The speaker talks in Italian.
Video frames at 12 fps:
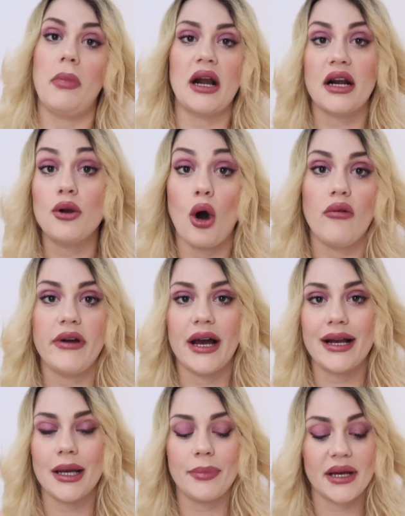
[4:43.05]
barra 9
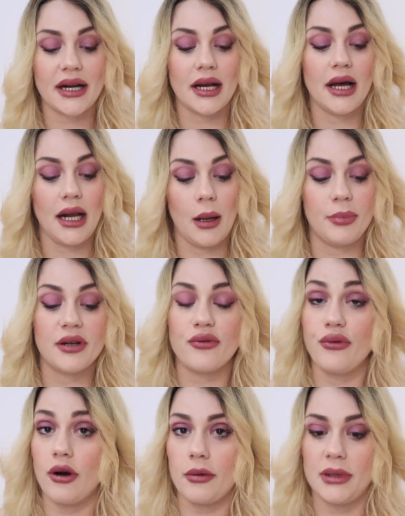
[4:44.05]
anche per la
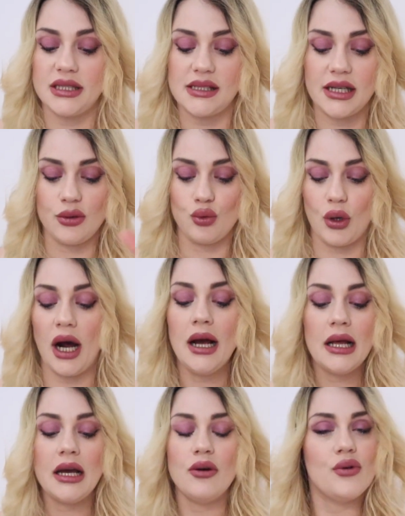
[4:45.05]
performance che dura
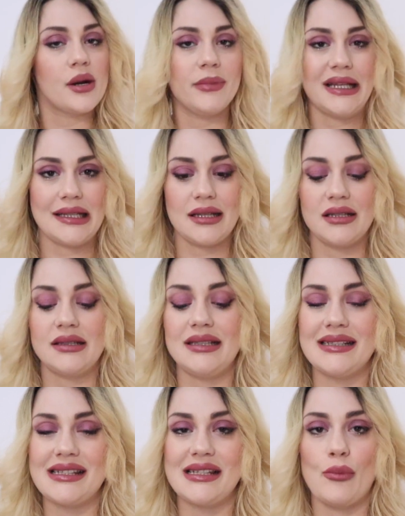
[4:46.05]
veramente
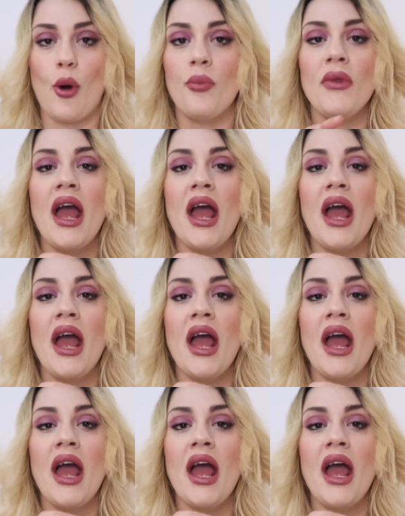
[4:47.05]
tantissimo.